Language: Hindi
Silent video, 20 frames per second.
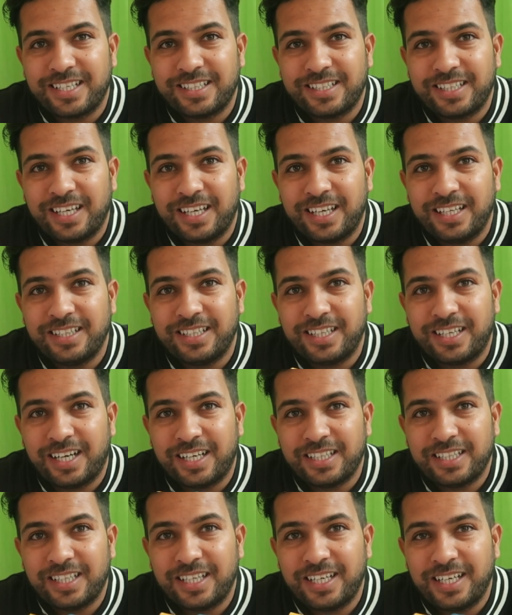करते हैं
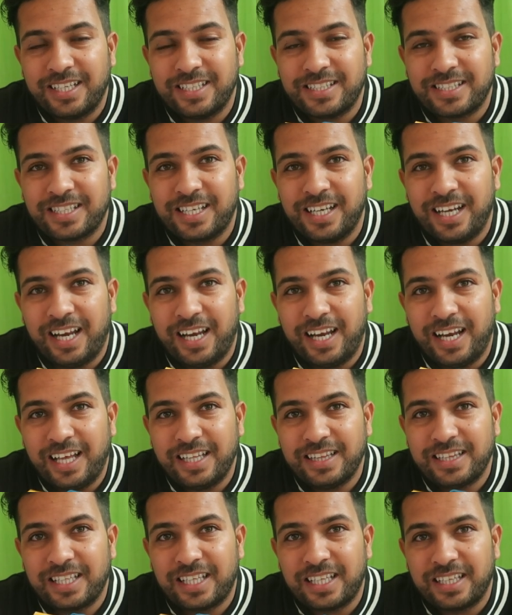दिखाते हैं इसकी
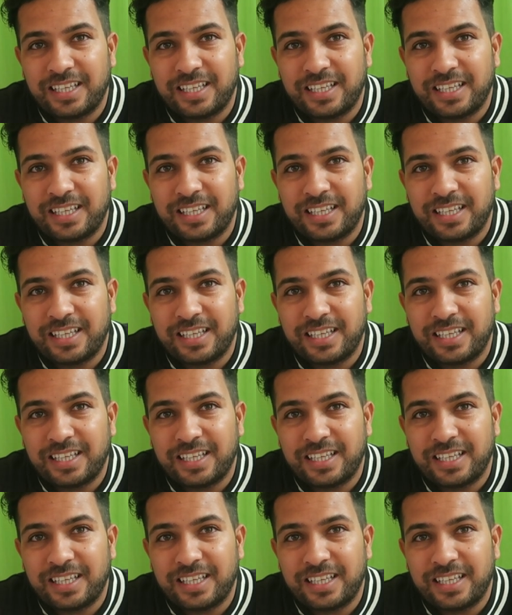लेंथ